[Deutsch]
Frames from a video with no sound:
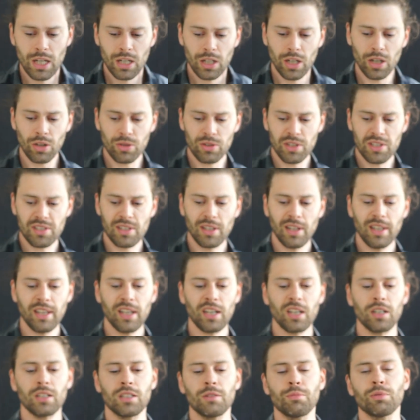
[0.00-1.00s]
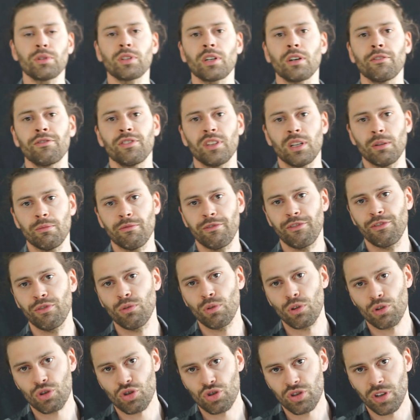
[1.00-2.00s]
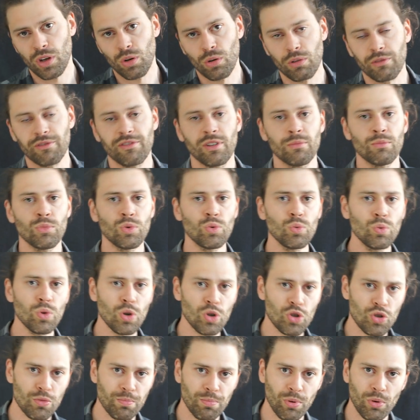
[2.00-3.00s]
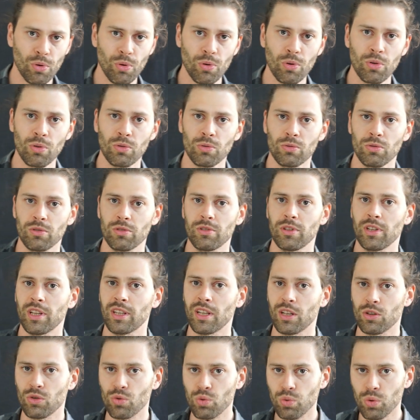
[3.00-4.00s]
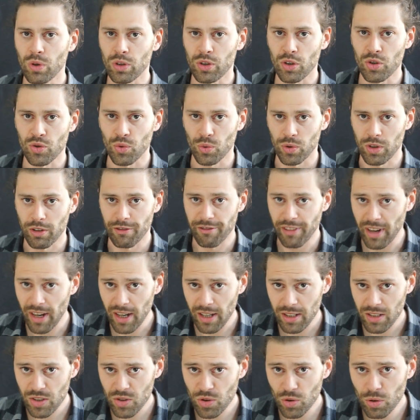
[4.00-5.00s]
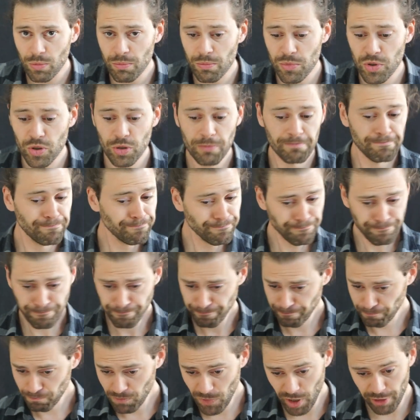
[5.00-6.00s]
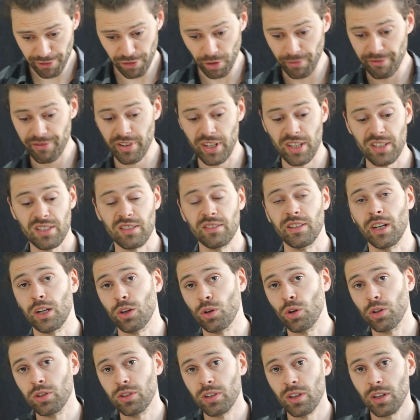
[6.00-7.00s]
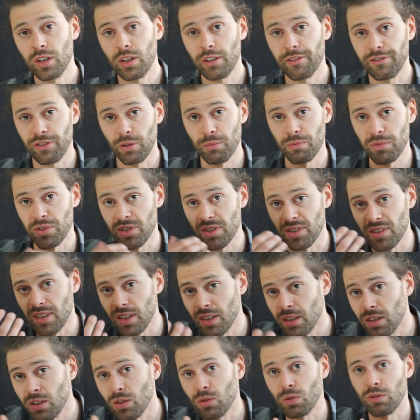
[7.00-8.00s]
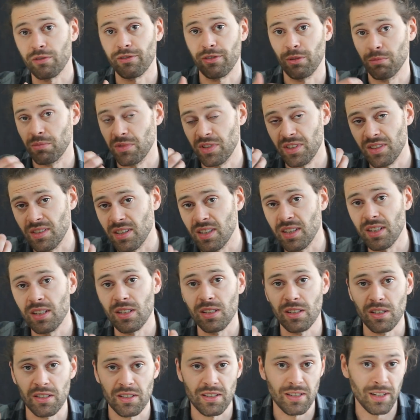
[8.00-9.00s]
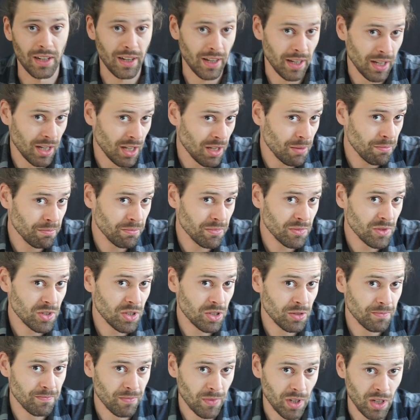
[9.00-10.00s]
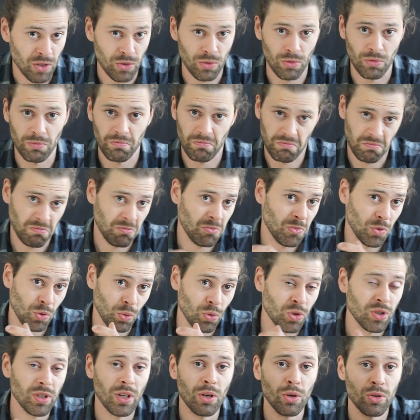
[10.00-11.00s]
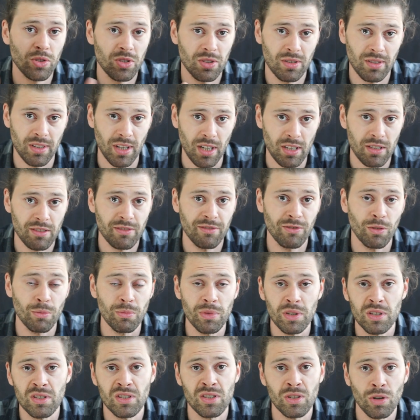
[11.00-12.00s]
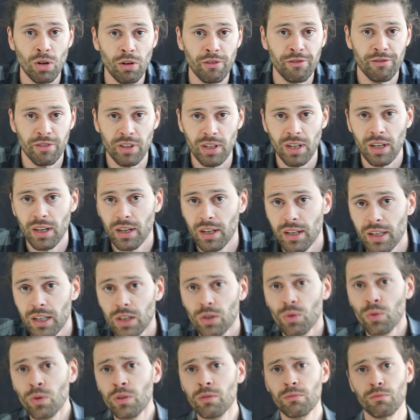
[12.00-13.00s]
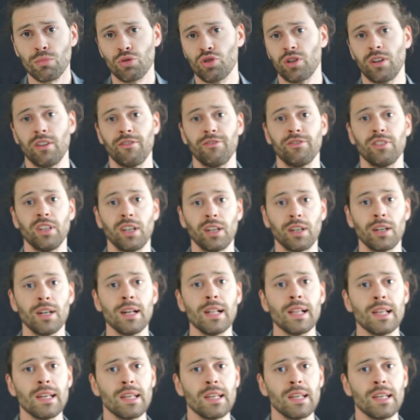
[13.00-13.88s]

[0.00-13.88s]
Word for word: Ja, und diese Lehre, die betrifft eben Vorstellungen vom Ursprung und der Natur des Universums, vom Wesen der Götter, vom Sinn und vom Ziel des Lebens, also durchaus das, womit sich auch viele Religionen beschäftigen.